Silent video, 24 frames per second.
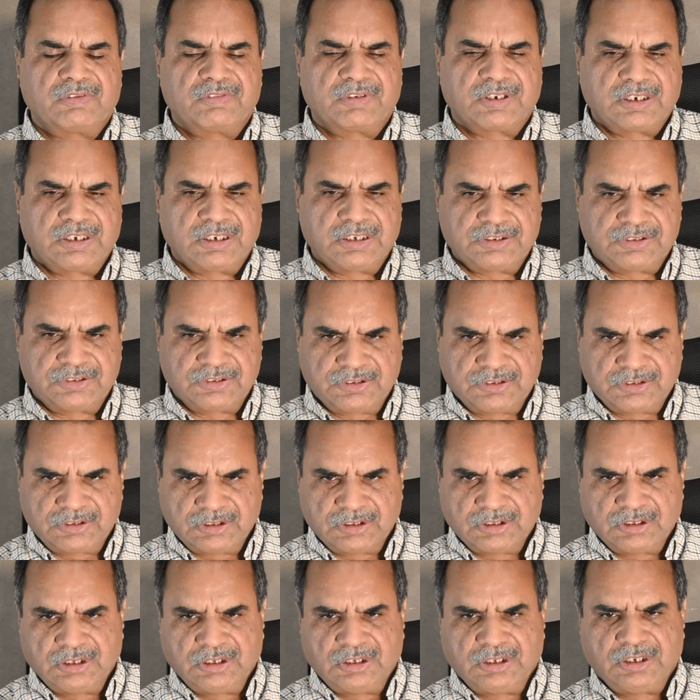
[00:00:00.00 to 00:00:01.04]
कैवर्नस
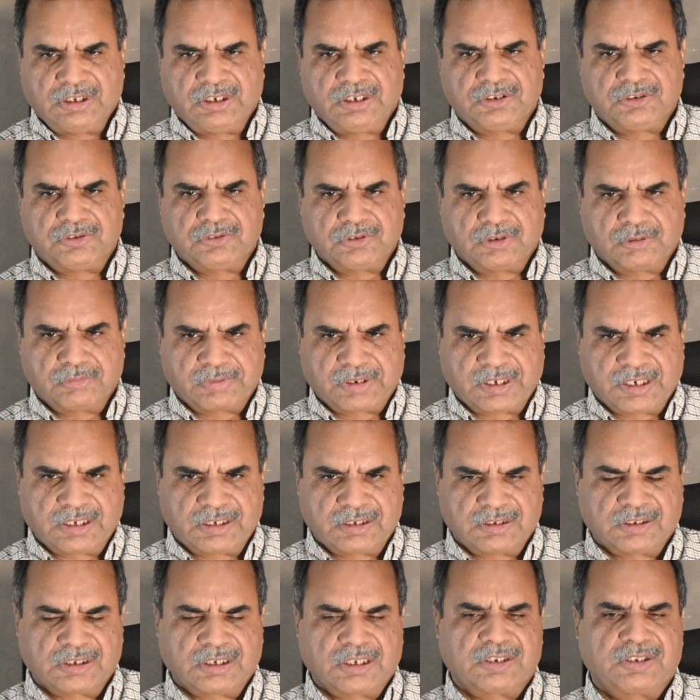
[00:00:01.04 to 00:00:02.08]
टिश्यू हम
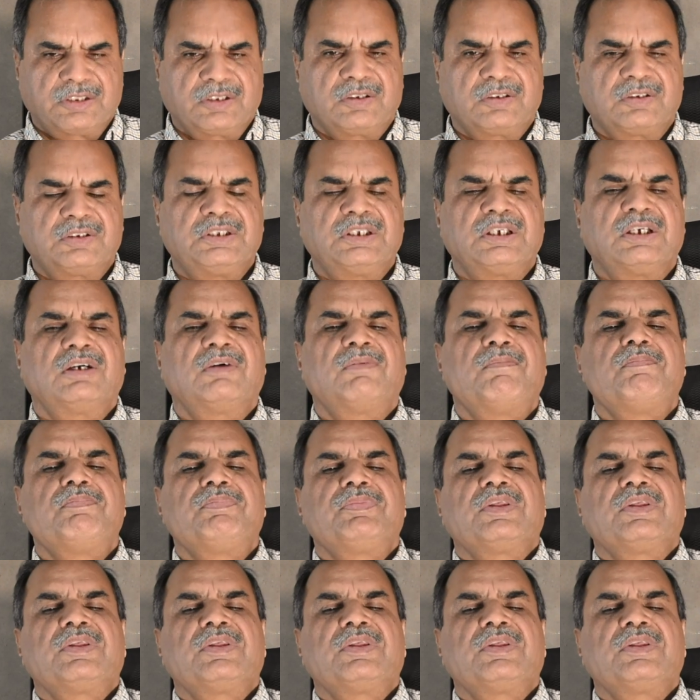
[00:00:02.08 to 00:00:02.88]
कहते हैं या